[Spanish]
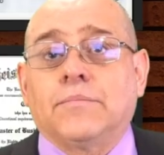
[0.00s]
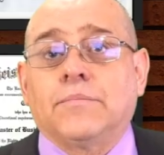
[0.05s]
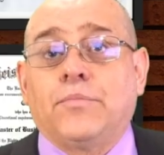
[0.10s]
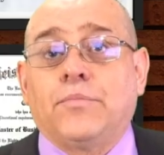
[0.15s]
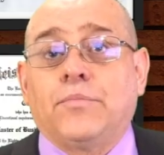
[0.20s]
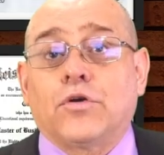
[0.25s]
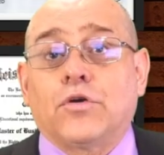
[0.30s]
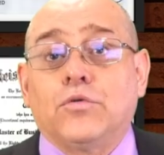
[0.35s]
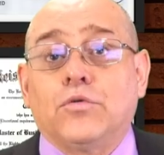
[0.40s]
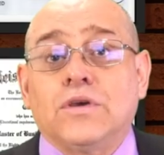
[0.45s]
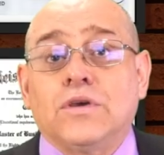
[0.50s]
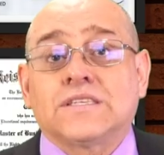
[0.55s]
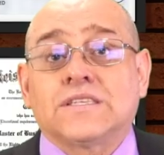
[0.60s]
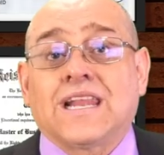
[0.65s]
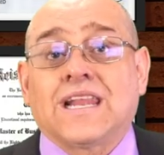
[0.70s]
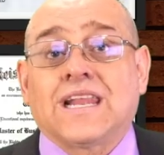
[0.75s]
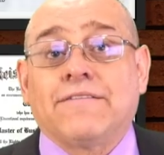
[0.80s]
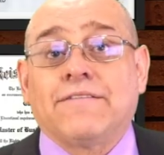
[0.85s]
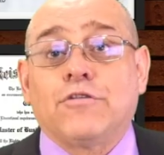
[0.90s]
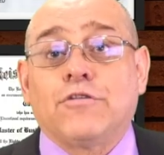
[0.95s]
por
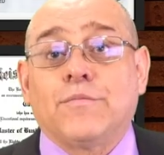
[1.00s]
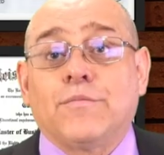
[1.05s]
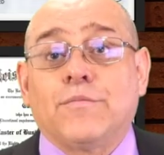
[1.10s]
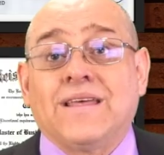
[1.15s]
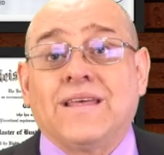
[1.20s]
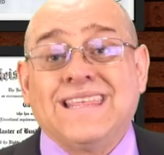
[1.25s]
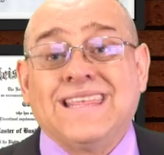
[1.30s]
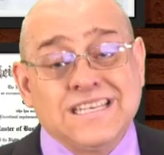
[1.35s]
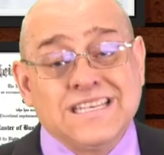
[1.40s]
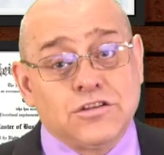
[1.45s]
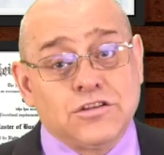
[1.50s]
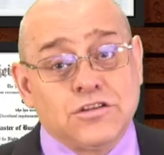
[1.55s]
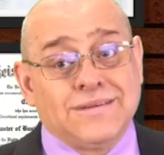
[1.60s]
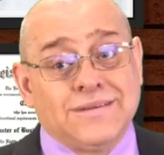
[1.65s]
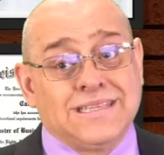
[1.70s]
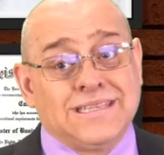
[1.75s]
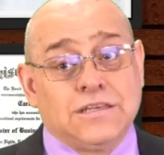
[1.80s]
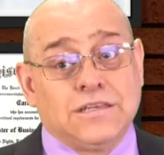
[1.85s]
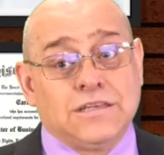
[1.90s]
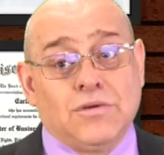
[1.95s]
nuestra forma
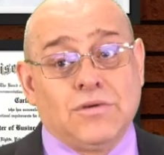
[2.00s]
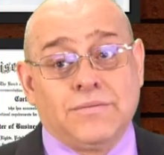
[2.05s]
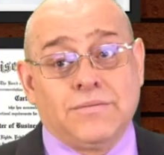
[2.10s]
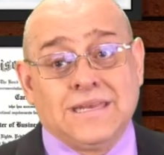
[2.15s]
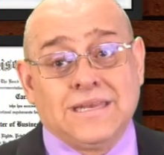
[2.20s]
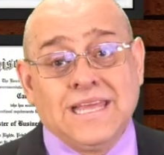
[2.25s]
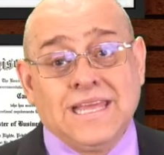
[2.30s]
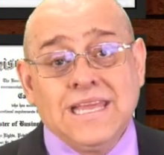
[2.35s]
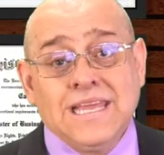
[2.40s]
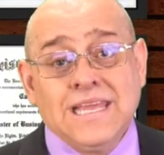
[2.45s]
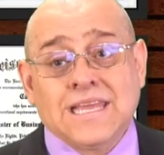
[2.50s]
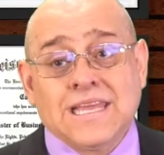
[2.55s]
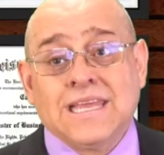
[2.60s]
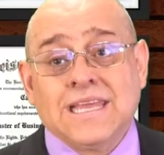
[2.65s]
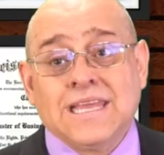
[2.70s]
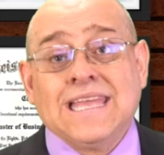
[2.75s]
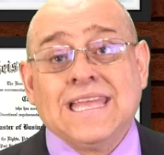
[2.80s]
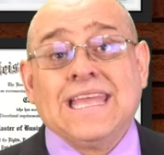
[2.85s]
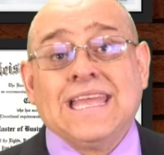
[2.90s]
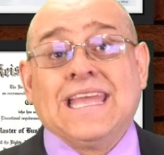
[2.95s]
1099 NEC e
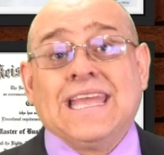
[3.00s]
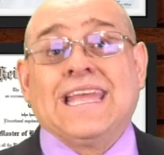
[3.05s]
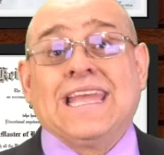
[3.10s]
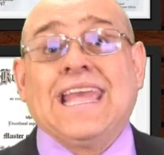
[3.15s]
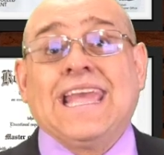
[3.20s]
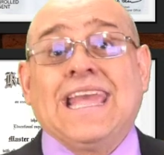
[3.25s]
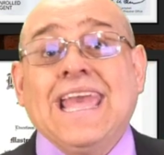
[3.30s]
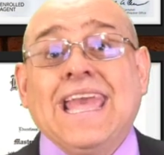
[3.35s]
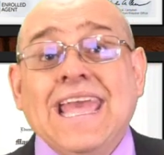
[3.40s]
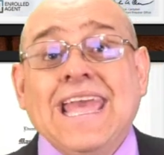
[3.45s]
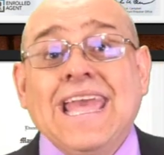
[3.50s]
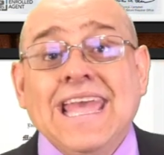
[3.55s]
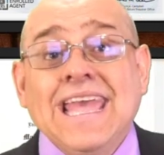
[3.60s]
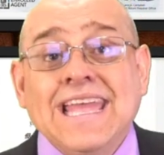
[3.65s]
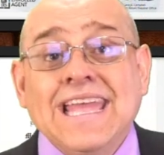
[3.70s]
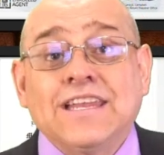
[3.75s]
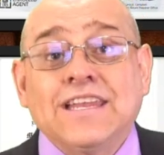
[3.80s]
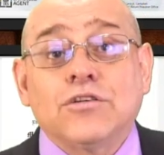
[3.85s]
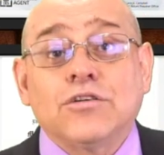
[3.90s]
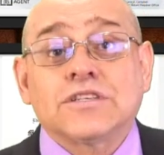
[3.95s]

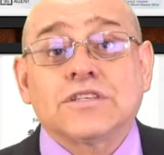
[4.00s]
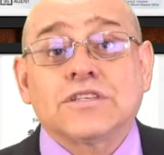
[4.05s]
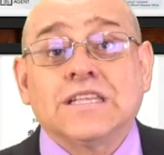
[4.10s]
que nos